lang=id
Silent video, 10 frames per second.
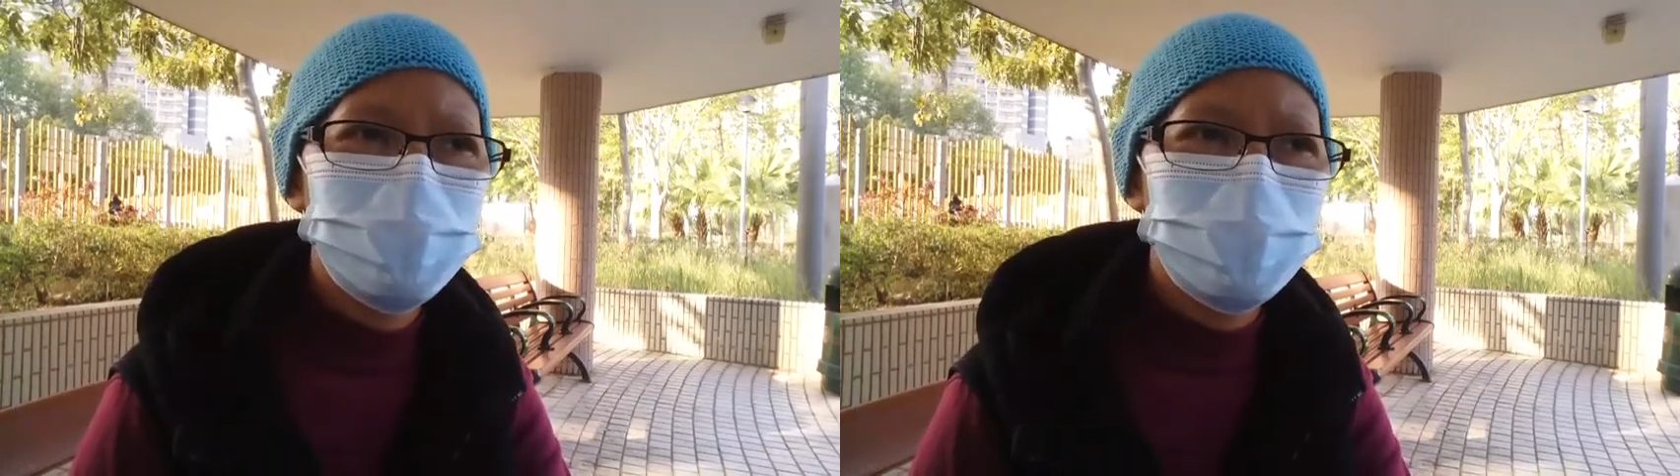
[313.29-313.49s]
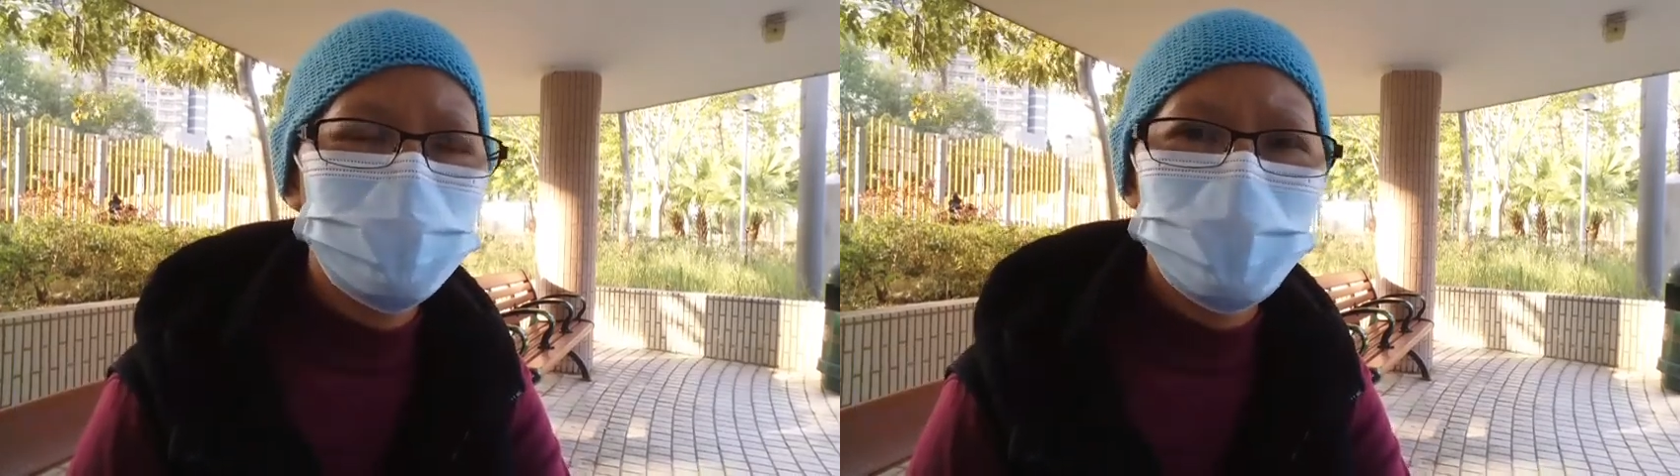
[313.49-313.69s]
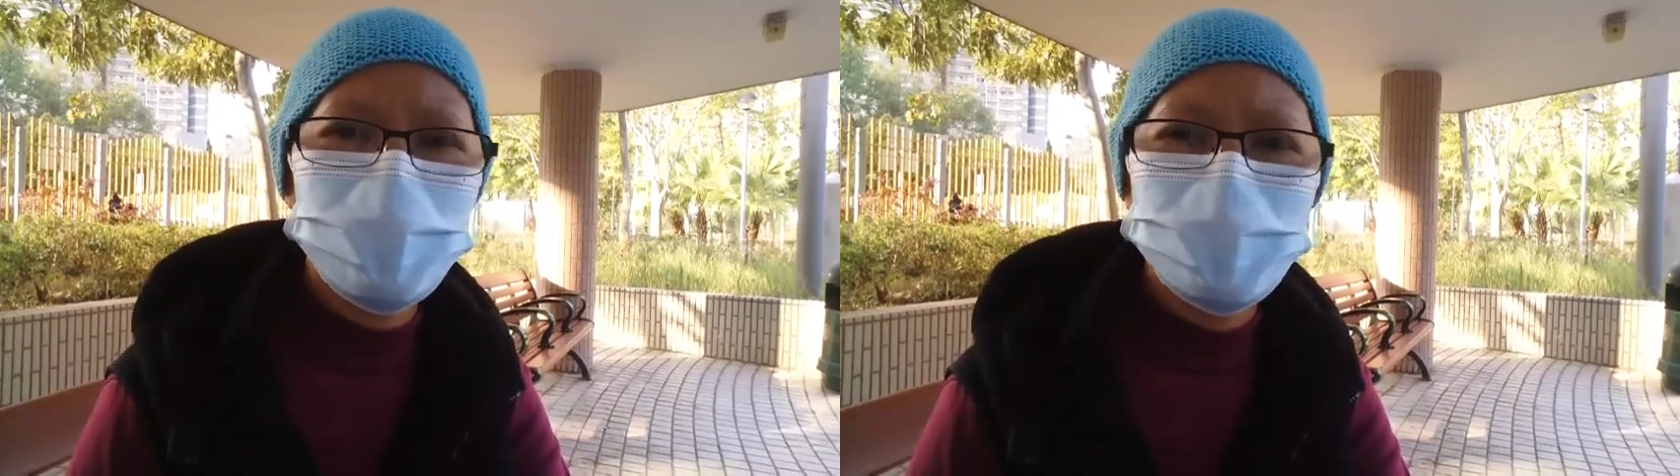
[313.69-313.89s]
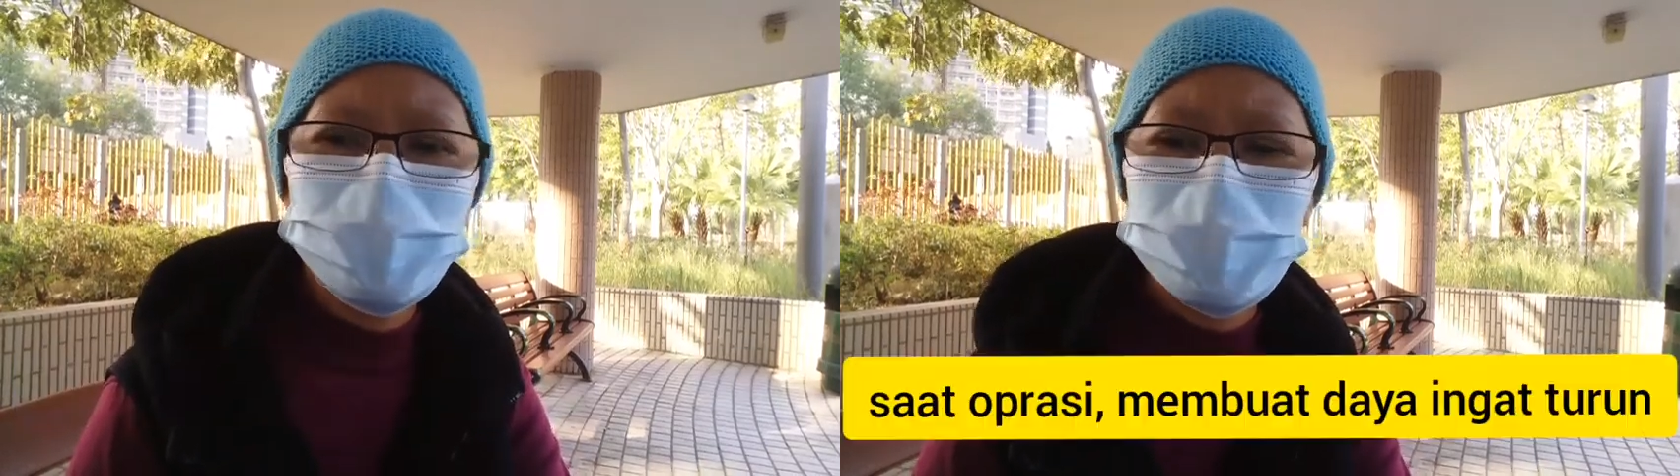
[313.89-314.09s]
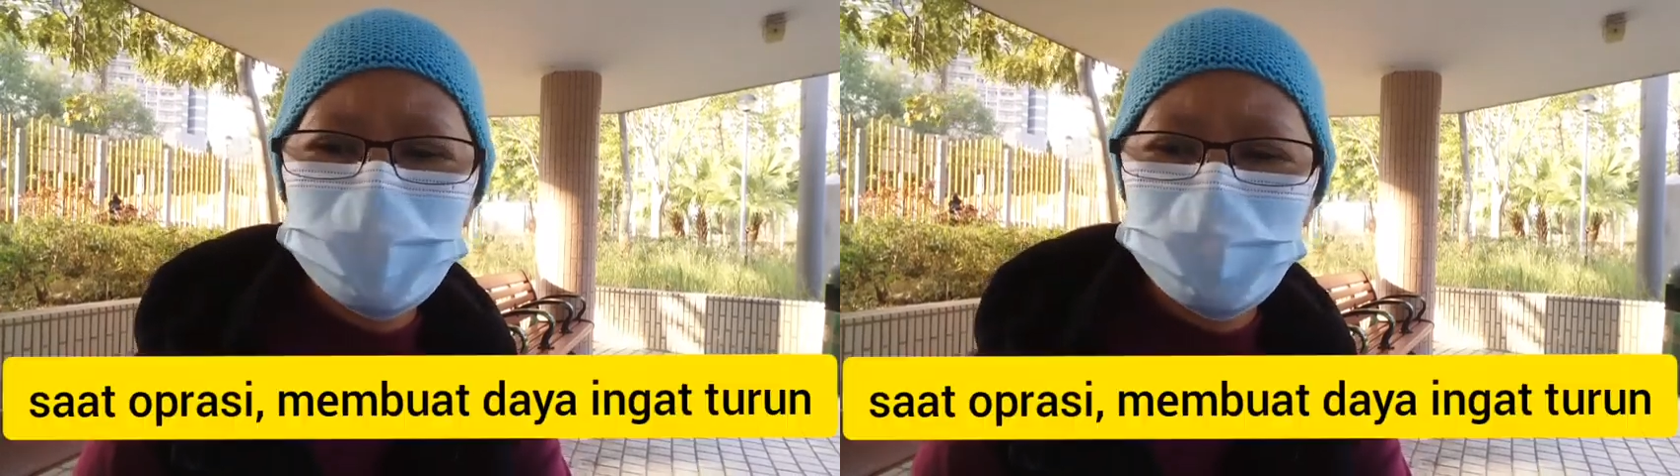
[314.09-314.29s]
sudah
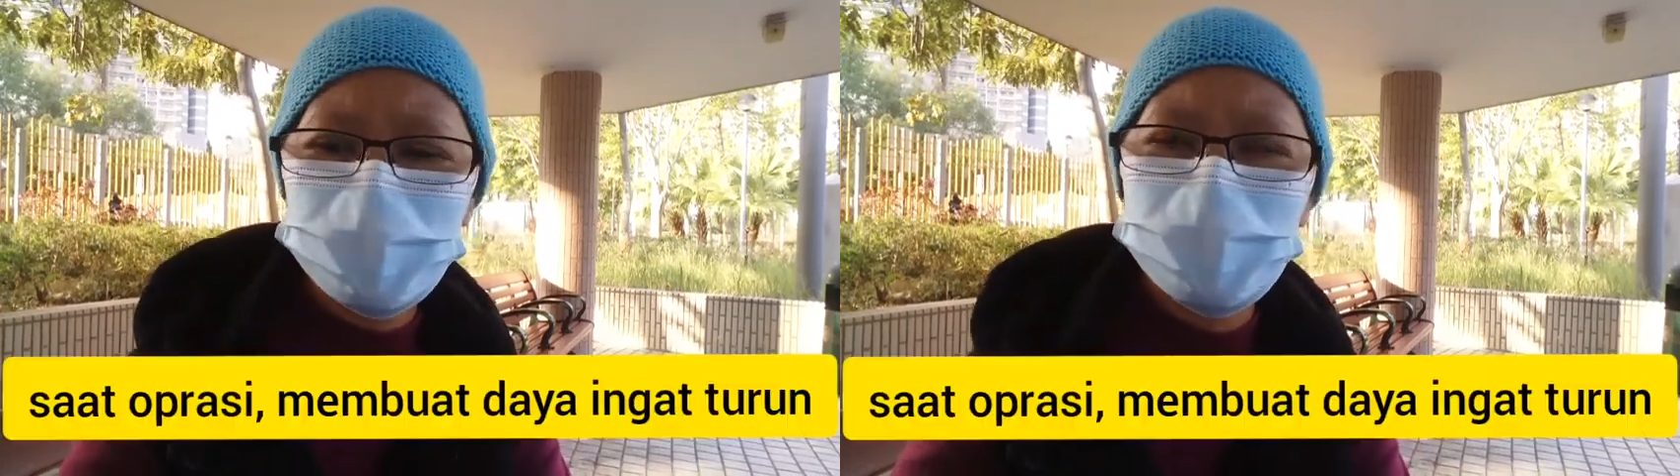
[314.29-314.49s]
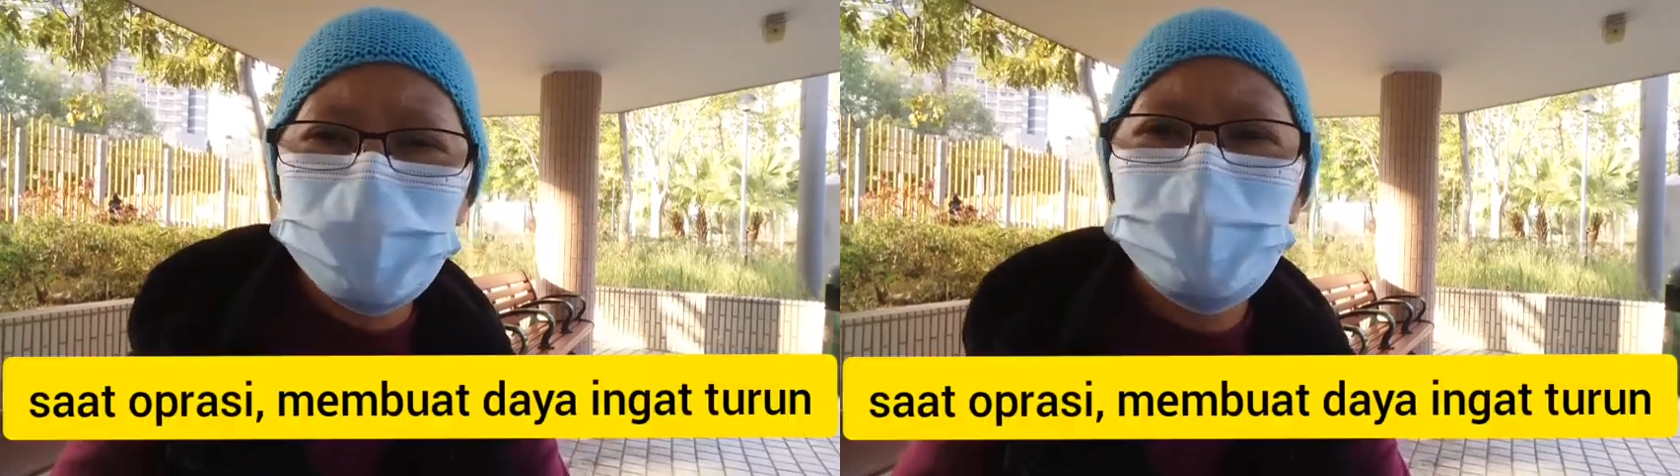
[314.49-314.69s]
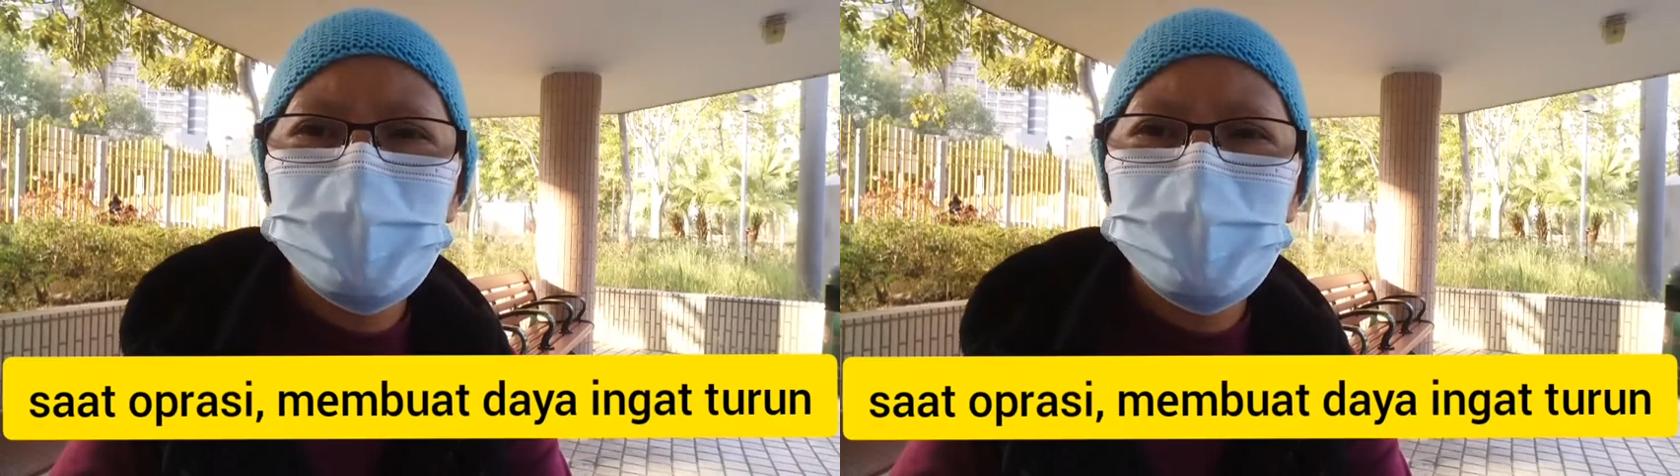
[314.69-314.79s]
ditangani masih men,